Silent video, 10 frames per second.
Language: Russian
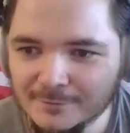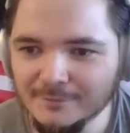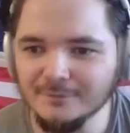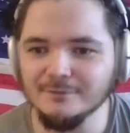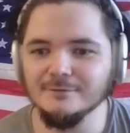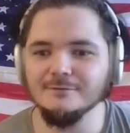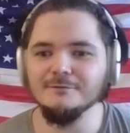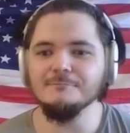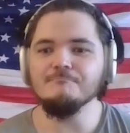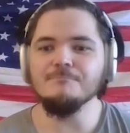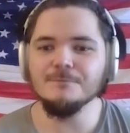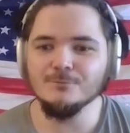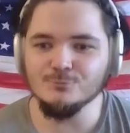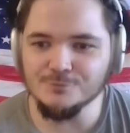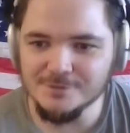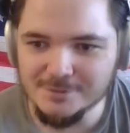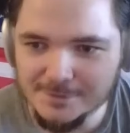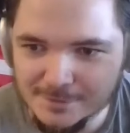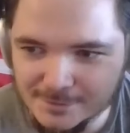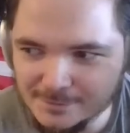Э, ну
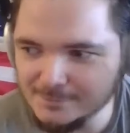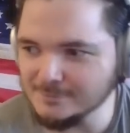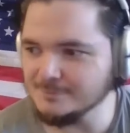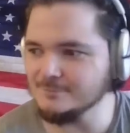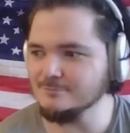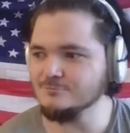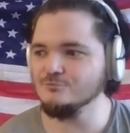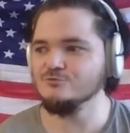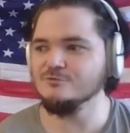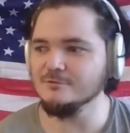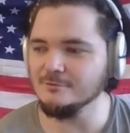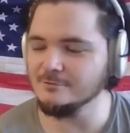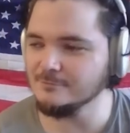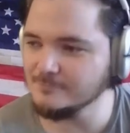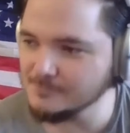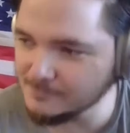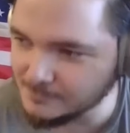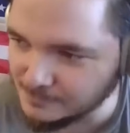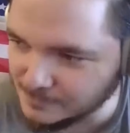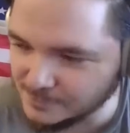и, слушайте,
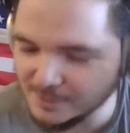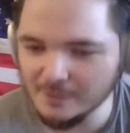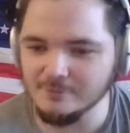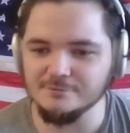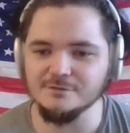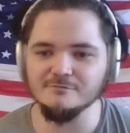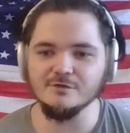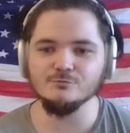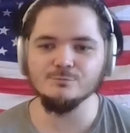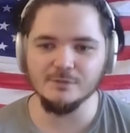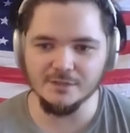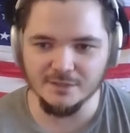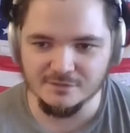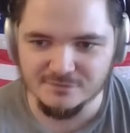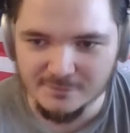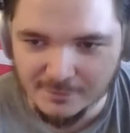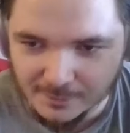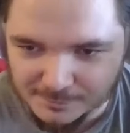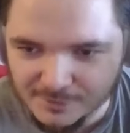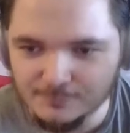я не говорю по-корейски
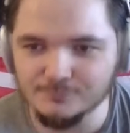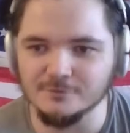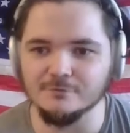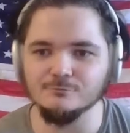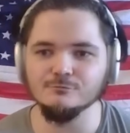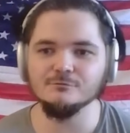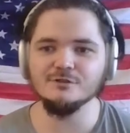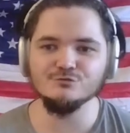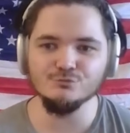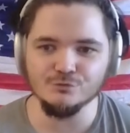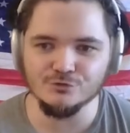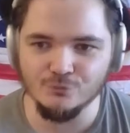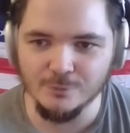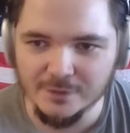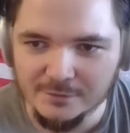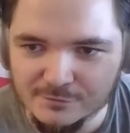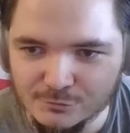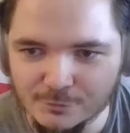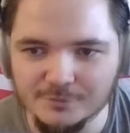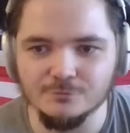абсолютно, но на слух Чхве и
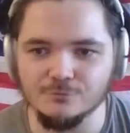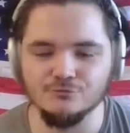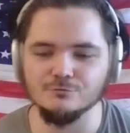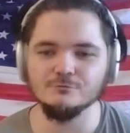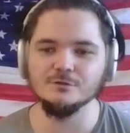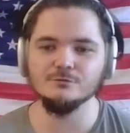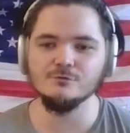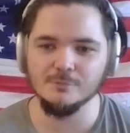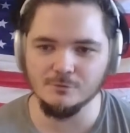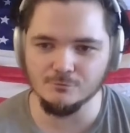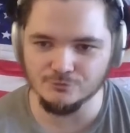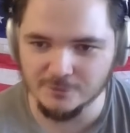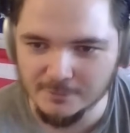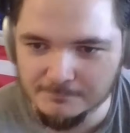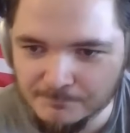Цой не очень друг на друга похожи. Да?